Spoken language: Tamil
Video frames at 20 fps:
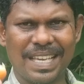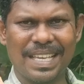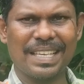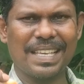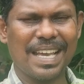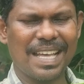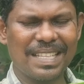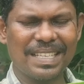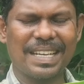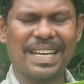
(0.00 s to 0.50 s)

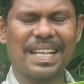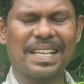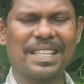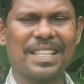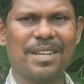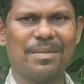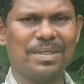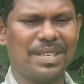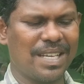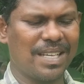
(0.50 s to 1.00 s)
எங்கேயாவது
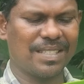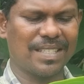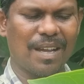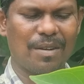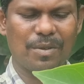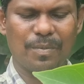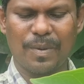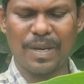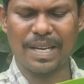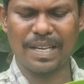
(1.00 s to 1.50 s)
கிடைக்குது அப்படின்னா
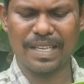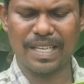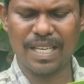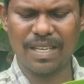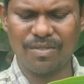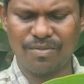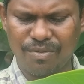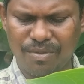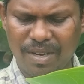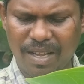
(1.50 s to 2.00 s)
சாப்பிட்டு
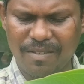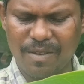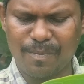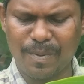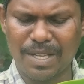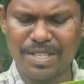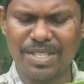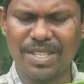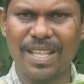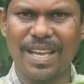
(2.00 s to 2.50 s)
பாருங்கள் ஃபுல்லாகவே
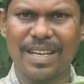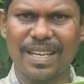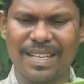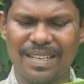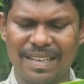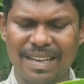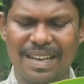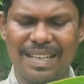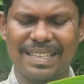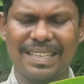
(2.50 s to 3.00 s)
பஞ்சு தாங்க
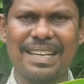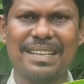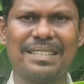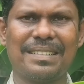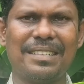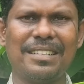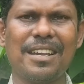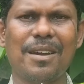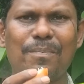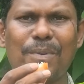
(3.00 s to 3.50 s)
நல்லா
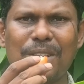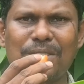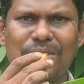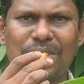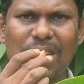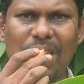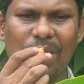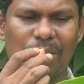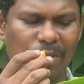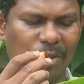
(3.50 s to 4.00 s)
கெட்டியாக
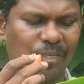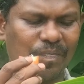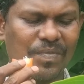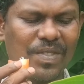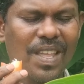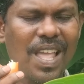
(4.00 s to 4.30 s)
பஞ்சாக இருக்கும்